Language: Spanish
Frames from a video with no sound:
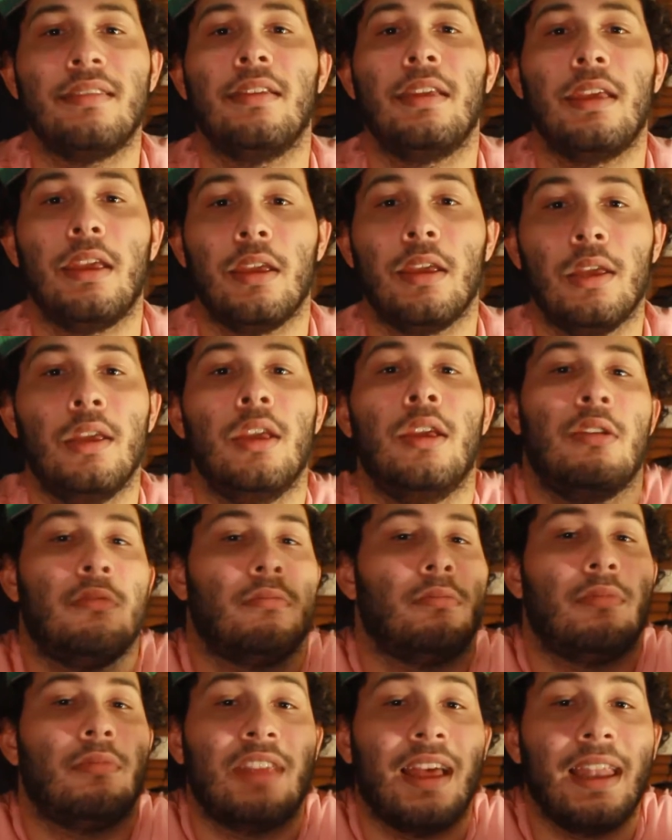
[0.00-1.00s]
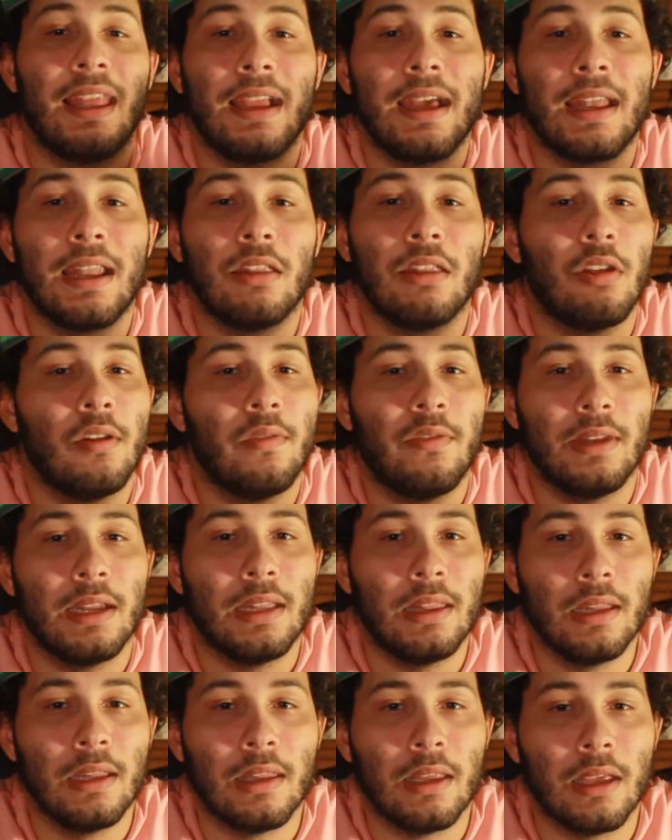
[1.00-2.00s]
Así que sales ganando
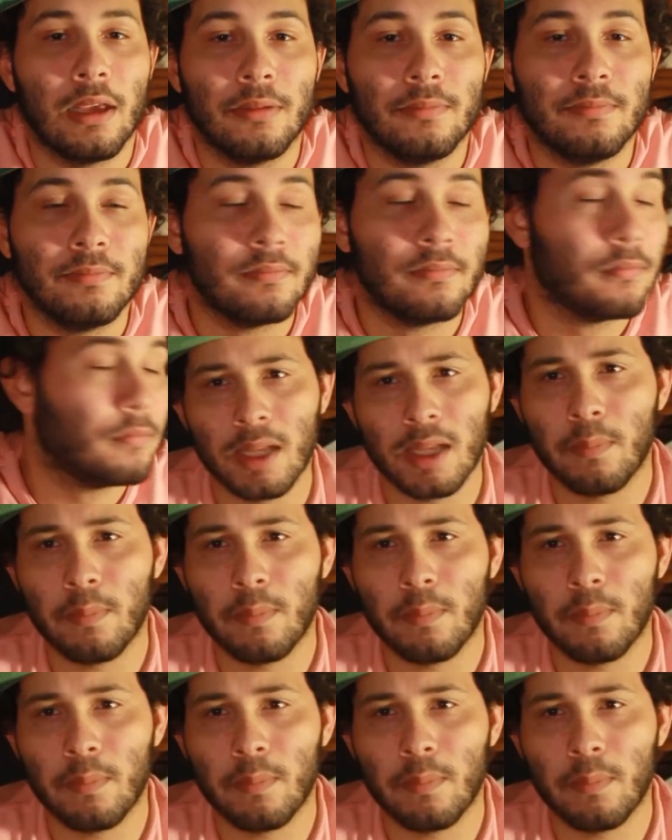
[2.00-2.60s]
al final del día.